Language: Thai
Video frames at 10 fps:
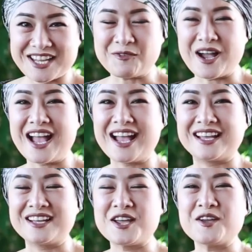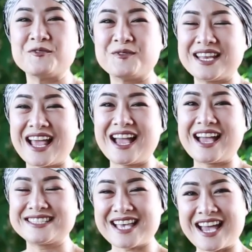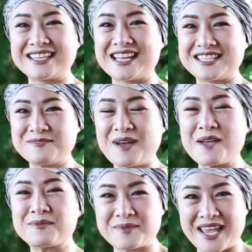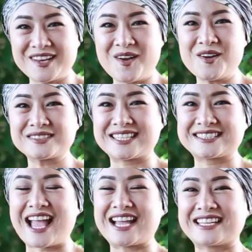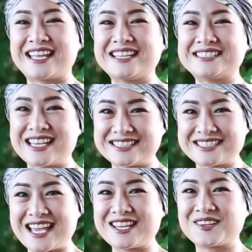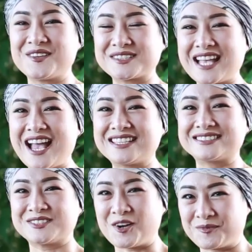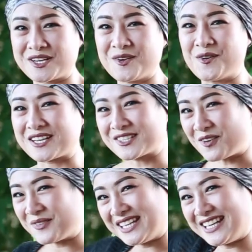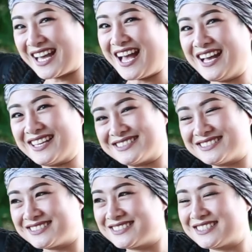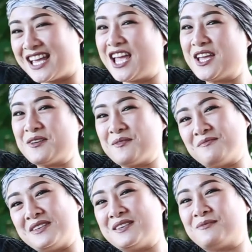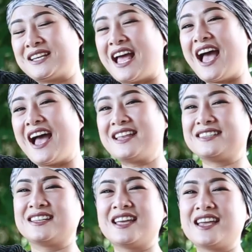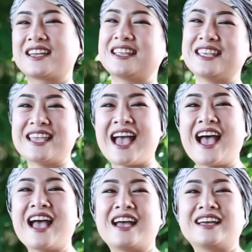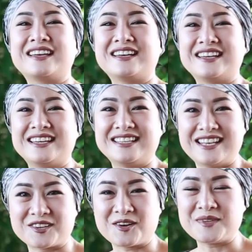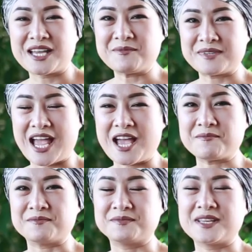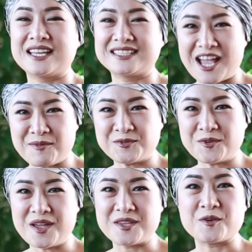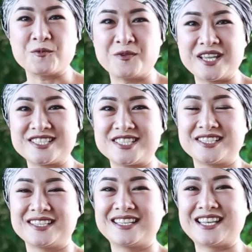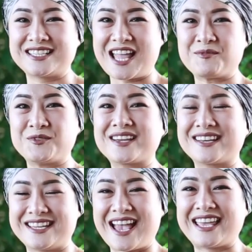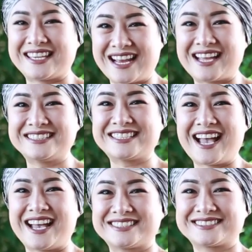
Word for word: นได้ว่าเวลาอาจารย์อธิบายประเภทห้องต่างๆ นั้น อาจารย์จะใช้โครงสร้างของประโยคดังต่อไปนี้ค่ะ มีประธาน กริยา แล้วก็มีคำนามตามด้วย which และตามด้วยกริยาอีกครั้งหนึ่งค่ะ